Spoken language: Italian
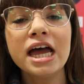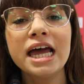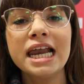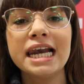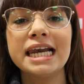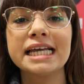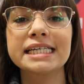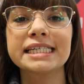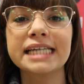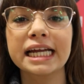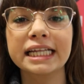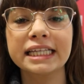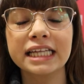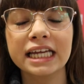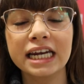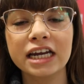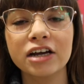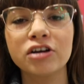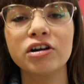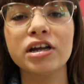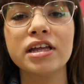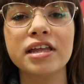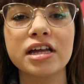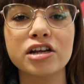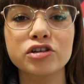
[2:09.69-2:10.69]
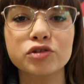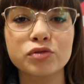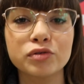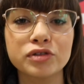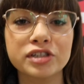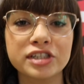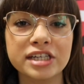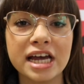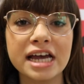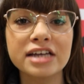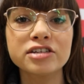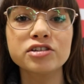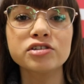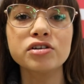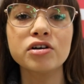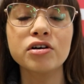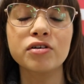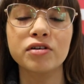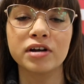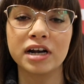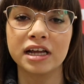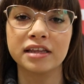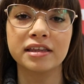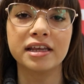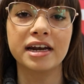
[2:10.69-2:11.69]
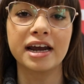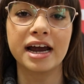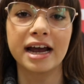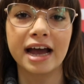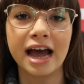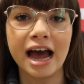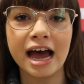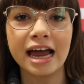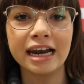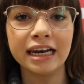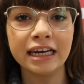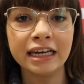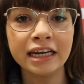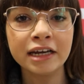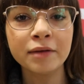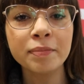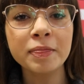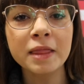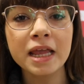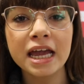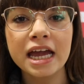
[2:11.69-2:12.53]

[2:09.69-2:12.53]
le sette regole del successo con Andrea Galli